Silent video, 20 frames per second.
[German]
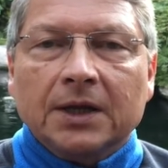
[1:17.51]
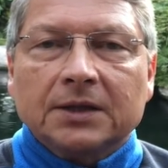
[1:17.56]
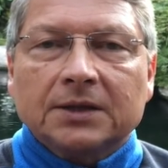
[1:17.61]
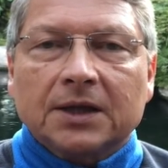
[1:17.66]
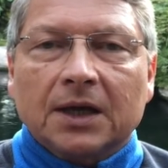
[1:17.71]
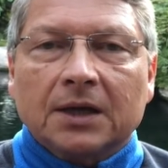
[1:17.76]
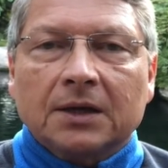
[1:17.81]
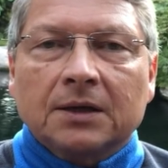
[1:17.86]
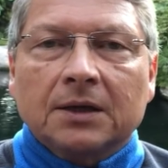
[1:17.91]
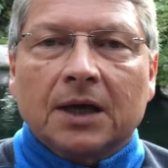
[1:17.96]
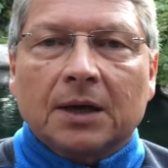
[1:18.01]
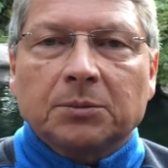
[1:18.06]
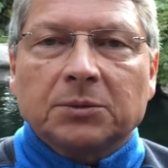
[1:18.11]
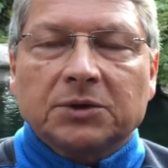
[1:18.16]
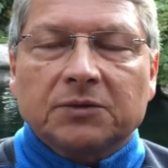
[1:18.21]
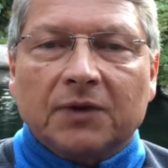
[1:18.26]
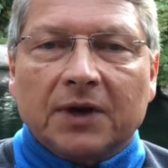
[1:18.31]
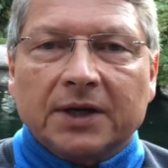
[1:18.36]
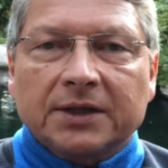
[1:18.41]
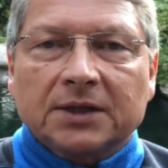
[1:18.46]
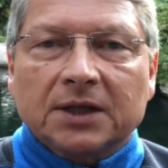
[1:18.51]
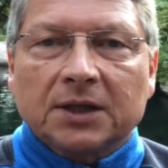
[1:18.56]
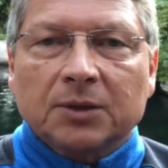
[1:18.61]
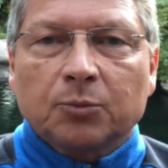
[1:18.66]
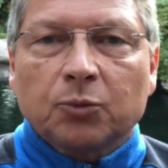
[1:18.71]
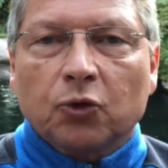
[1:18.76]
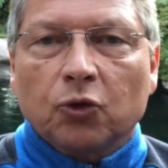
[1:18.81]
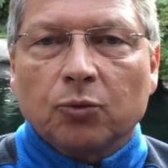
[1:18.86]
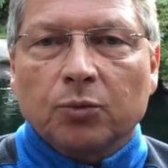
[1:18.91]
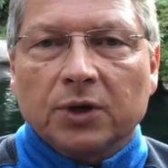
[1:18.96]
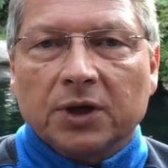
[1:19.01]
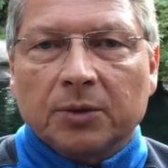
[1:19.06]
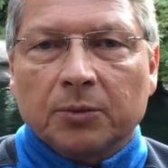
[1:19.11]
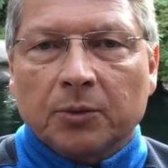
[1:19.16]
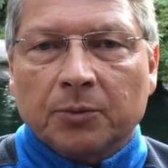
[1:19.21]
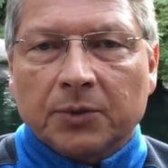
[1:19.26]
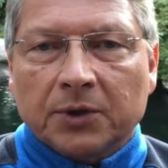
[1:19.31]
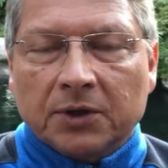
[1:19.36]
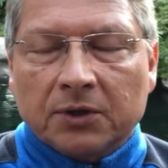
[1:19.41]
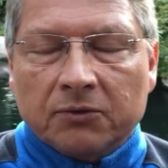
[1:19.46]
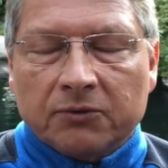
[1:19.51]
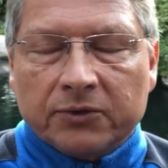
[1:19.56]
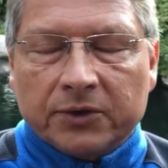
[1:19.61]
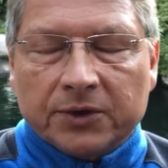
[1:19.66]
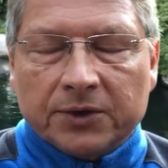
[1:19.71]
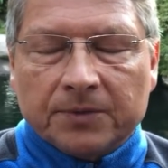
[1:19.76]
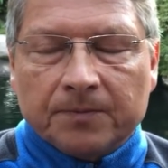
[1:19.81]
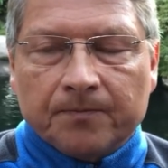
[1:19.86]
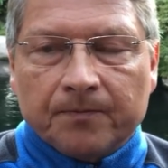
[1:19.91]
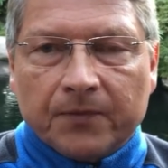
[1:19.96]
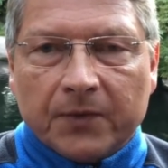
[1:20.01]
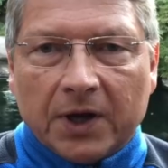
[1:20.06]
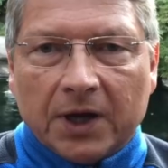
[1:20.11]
dann habe ich weiterhin Probleme mit den Fischen.